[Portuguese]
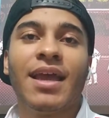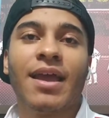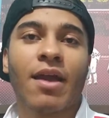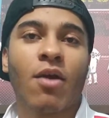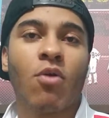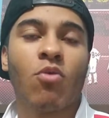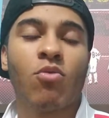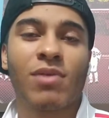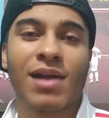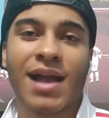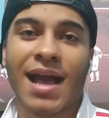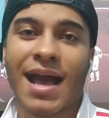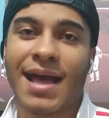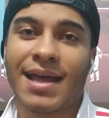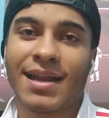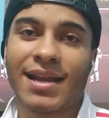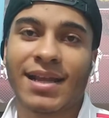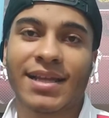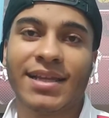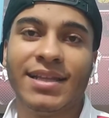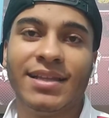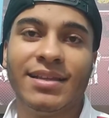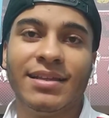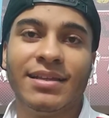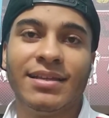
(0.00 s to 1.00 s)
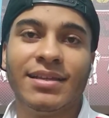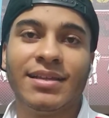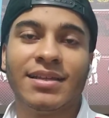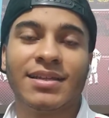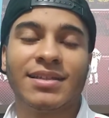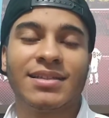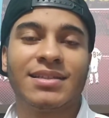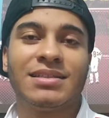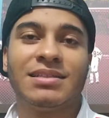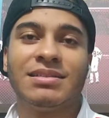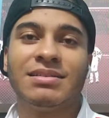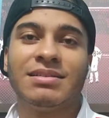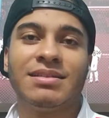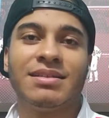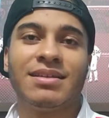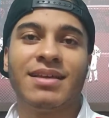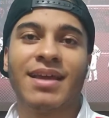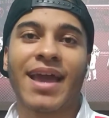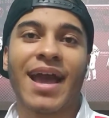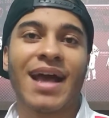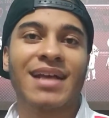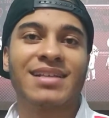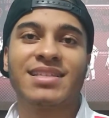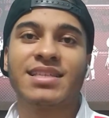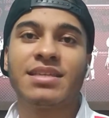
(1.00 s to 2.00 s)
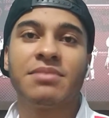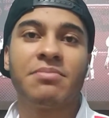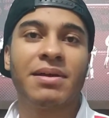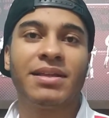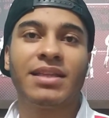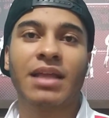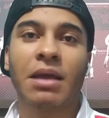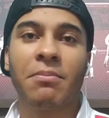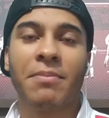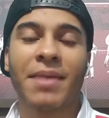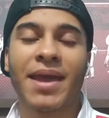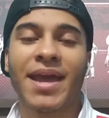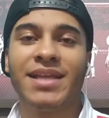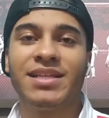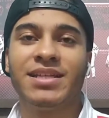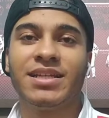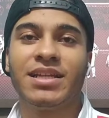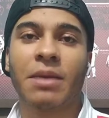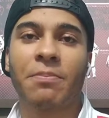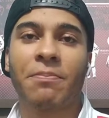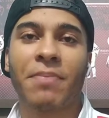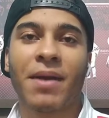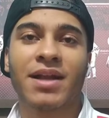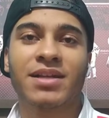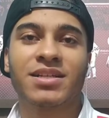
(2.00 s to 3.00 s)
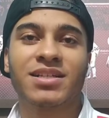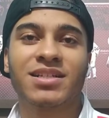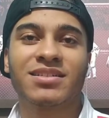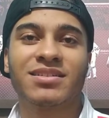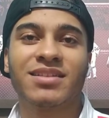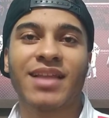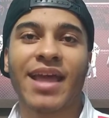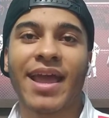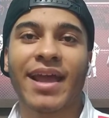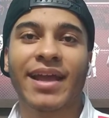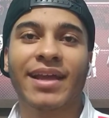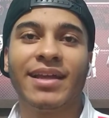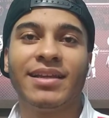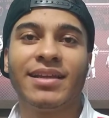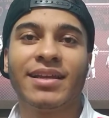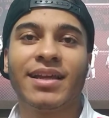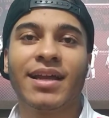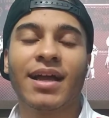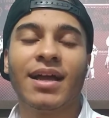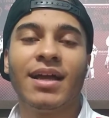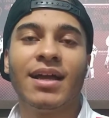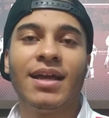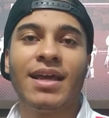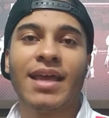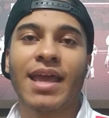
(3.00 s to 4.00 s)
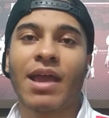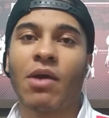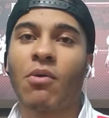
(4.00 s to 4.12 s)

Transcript: é um cara que, que é acima da média na parte técnica,